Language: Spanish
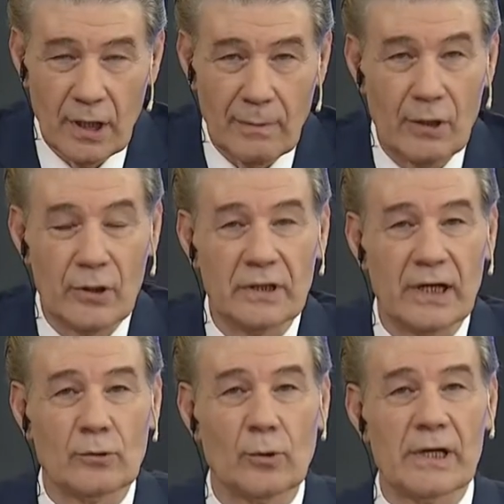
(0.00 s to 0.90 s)
el valor
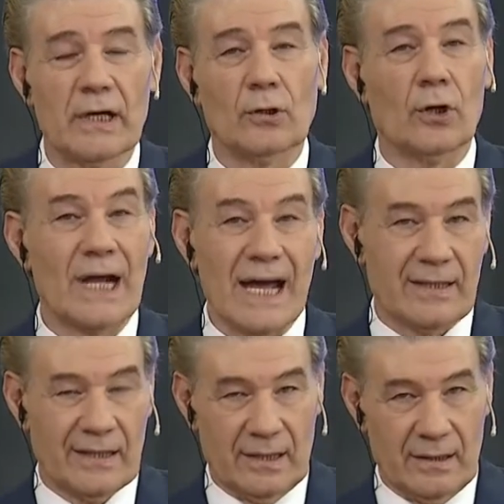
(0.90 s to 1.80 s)
intelectual y el
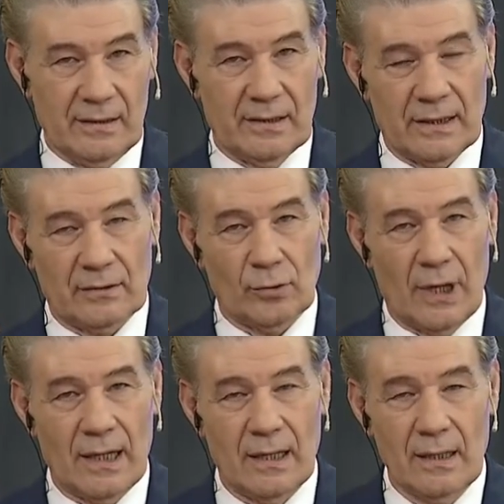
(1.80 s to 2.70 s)
coraje
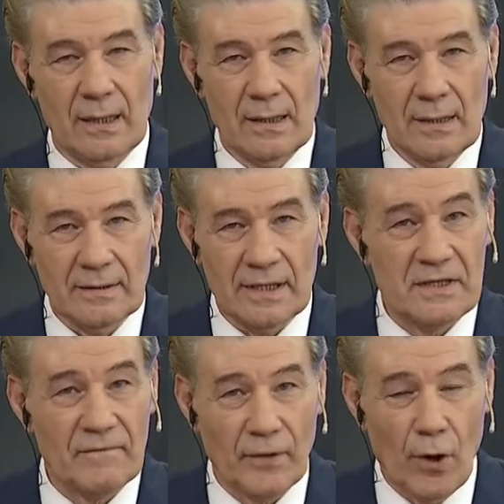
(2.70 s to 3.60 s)
intelectual de
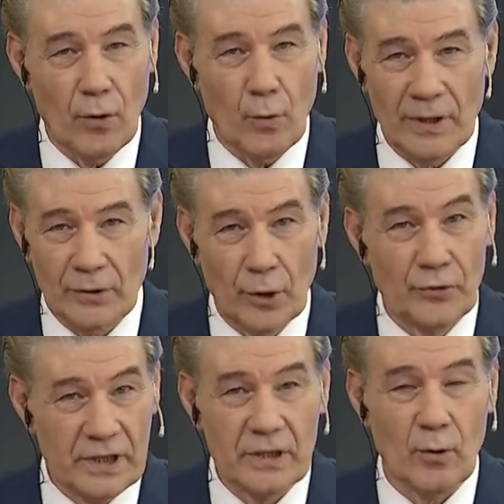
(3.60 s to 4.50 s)
Cifrón cuando
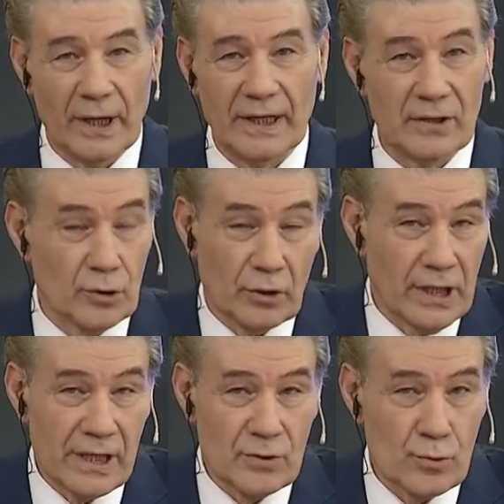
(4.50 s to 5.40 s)
dijo aquello,
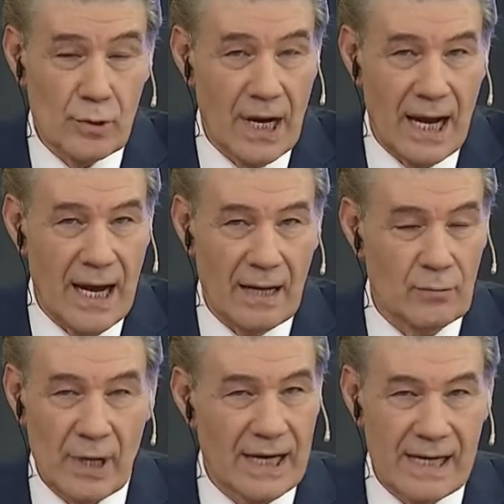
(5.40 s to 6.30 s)
que es una,
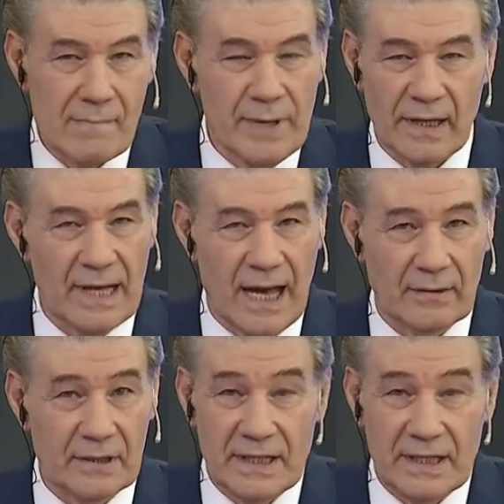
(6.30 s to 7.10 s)
gran verdad.